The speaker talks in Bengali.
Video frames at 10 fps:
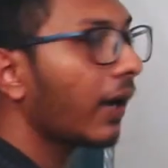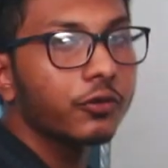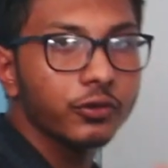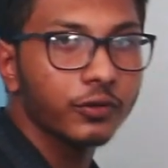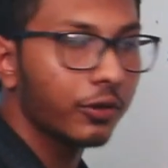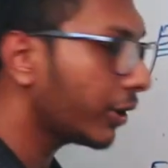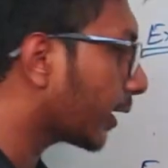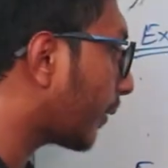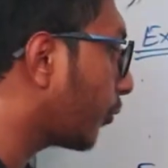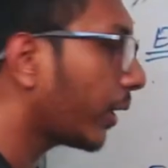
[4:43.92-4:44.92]
ফাংশন ছিল
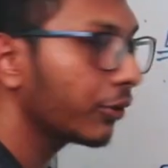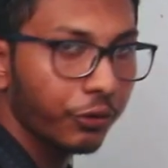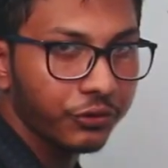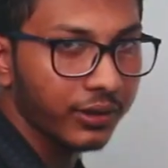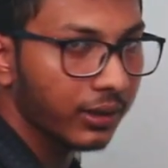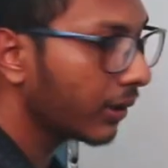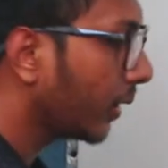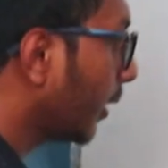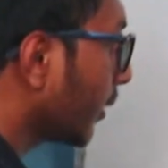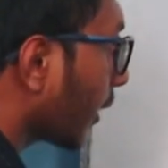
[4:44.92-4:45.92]
সেটাকে আমি ওয়াই ধরছি
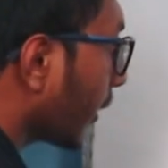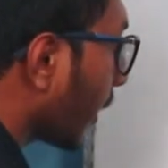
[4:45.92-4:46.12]
তাহলে